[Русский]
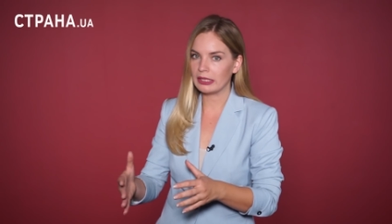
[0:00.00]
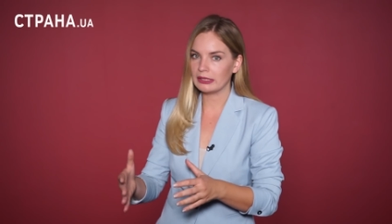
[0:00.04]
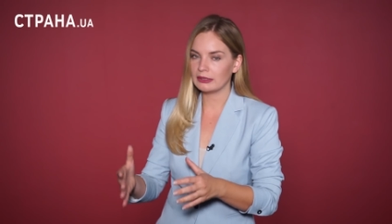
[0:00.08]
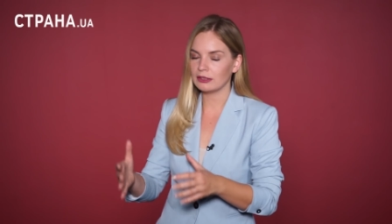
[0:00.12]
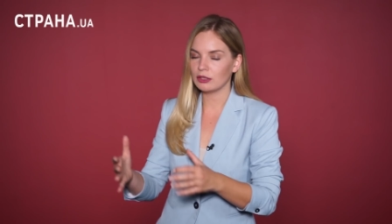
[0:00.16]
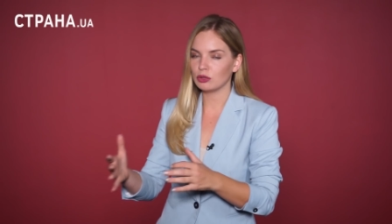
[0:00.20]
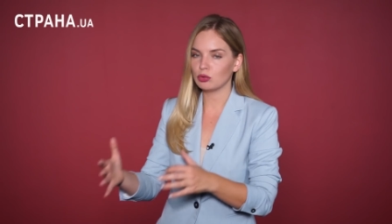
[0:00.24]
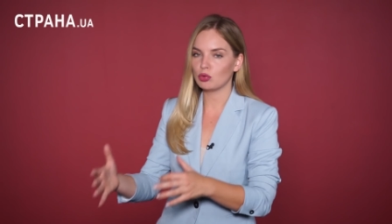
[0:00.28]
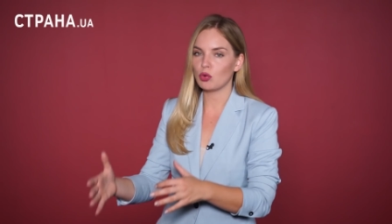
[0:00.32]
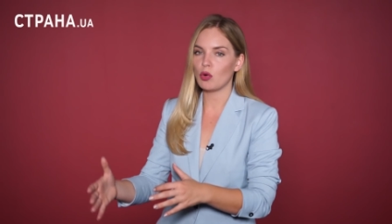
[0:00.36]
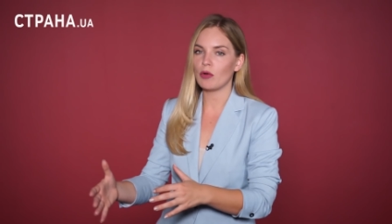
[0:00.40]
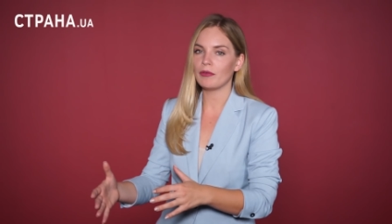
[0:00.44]

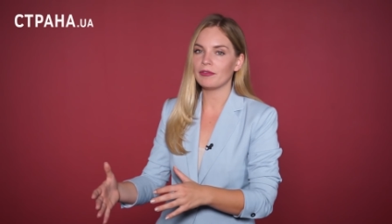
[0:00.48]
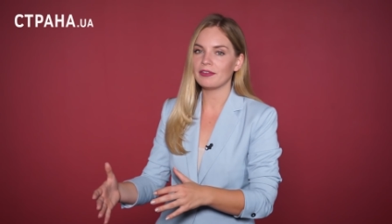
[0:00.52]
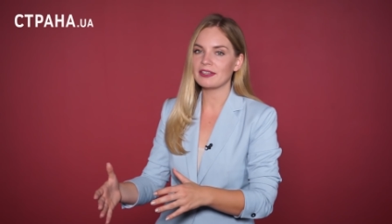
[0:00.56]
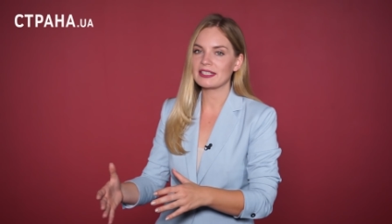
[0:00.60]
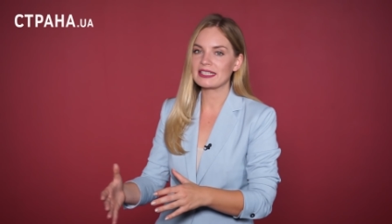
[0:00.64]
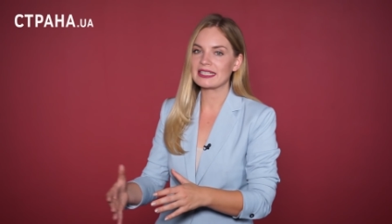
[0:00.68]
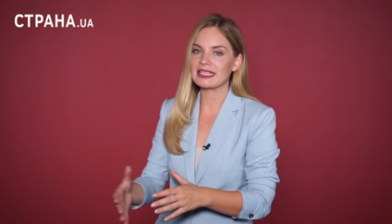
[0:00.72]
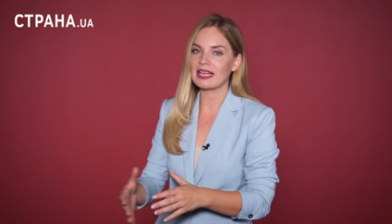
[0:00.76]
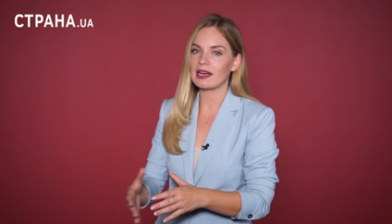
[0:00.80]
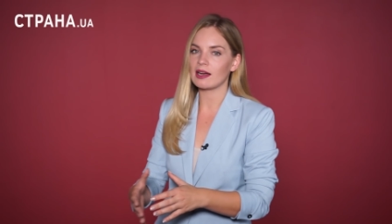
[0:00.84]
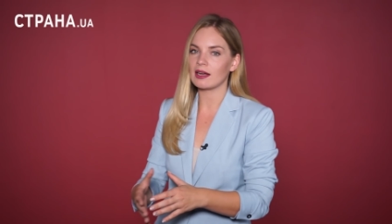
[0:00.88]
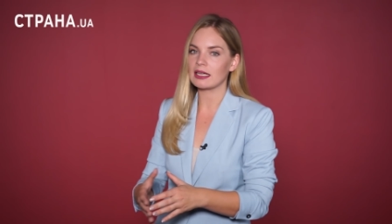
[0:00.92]
этот
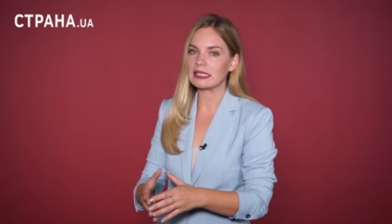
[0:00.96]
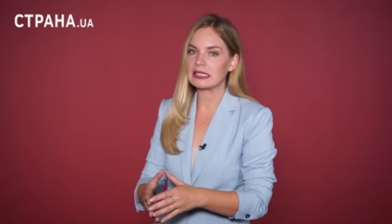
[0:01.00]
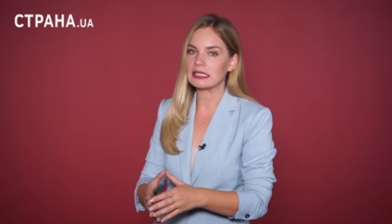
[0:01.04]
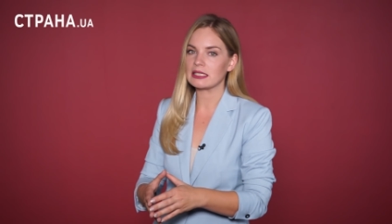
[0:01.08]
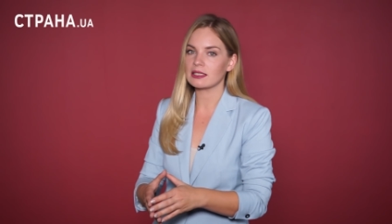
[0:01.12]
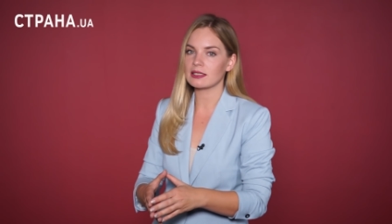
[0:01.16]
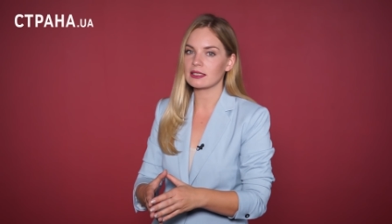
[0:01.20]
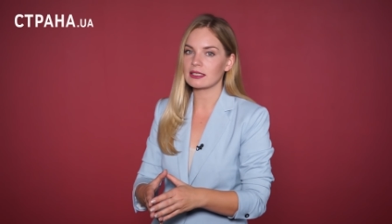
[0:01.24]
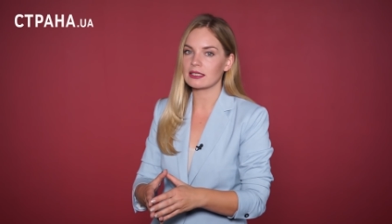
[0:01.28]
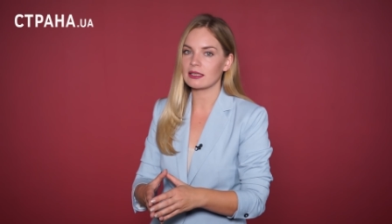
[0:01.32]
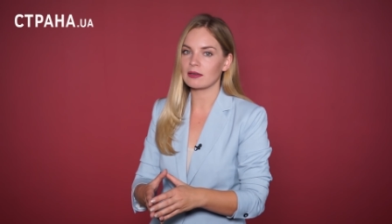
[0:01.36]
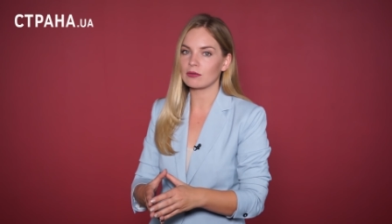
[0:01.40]
офис
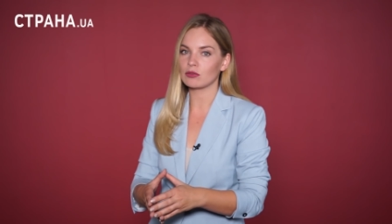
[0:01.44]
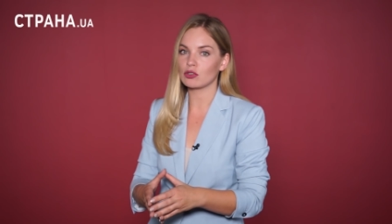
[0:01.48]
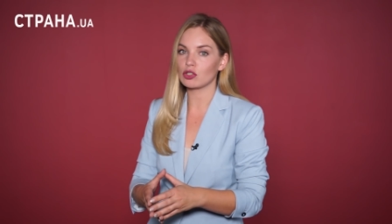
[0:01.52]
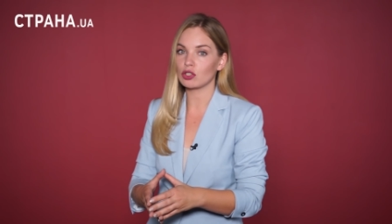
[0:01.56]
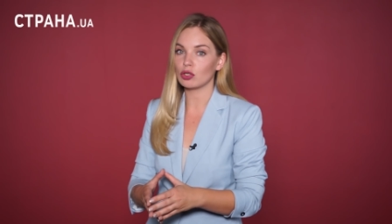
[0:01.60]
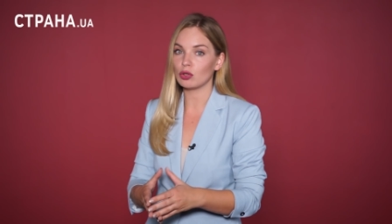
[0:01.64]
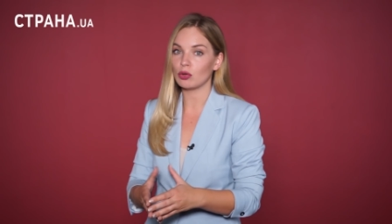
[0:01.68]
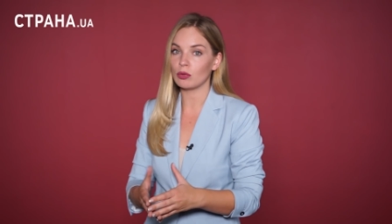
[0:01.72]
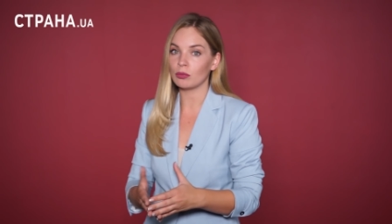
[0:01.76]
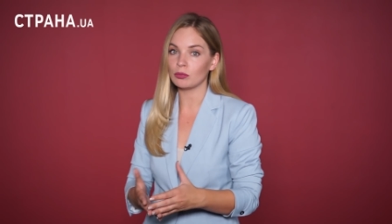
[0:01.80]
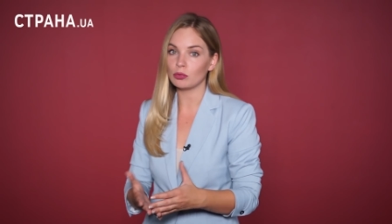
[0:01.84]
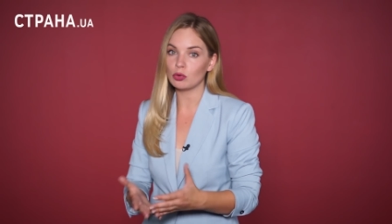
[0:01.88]
находился в
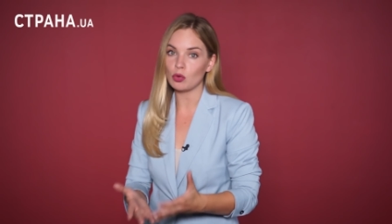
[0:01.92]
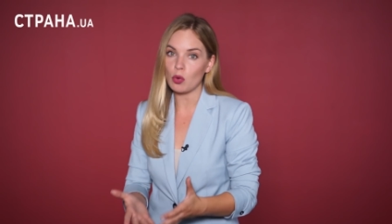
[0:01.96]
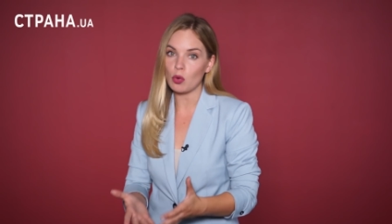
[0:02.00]
жилом